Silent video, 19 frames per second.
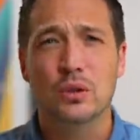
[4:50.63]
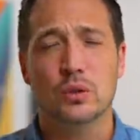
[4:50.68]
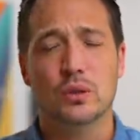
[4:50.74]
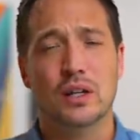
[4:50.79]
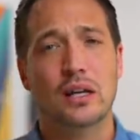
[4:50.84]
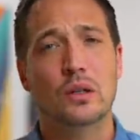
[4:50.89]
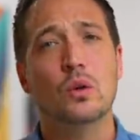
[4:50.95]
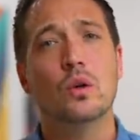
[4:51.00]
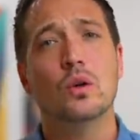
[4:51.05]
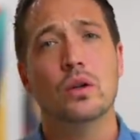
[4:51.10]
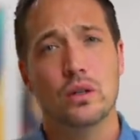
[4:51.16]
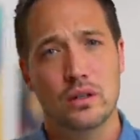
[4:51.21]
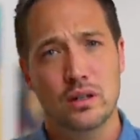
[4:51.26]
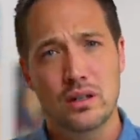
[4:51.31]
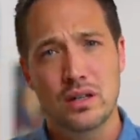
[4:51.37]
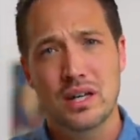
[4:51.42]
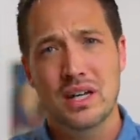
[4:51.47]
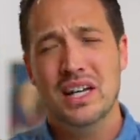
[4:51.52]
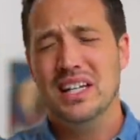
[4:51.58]
ことが
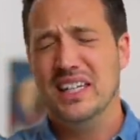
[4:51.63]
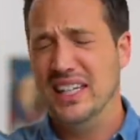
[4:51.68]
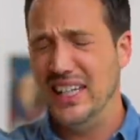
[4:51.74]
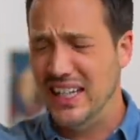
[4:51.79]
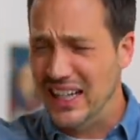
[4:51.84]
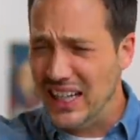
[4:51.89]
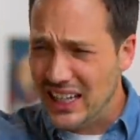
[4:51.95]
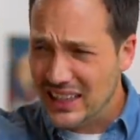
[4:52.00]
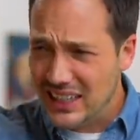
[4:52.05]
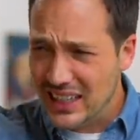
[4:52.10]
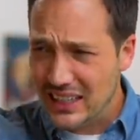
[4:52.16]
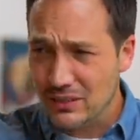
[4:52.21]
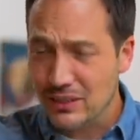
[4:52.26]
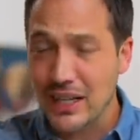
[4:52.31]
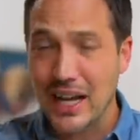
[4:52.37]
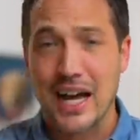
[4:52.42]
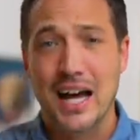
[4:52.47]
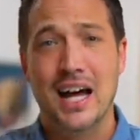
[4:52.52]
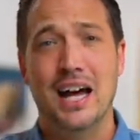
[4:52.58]
ゴール苦手
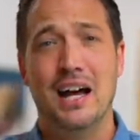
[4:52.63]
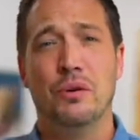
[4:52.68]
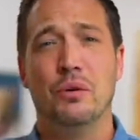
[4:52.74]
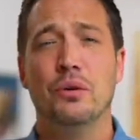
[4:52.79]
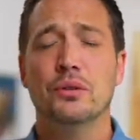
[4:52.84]
とか、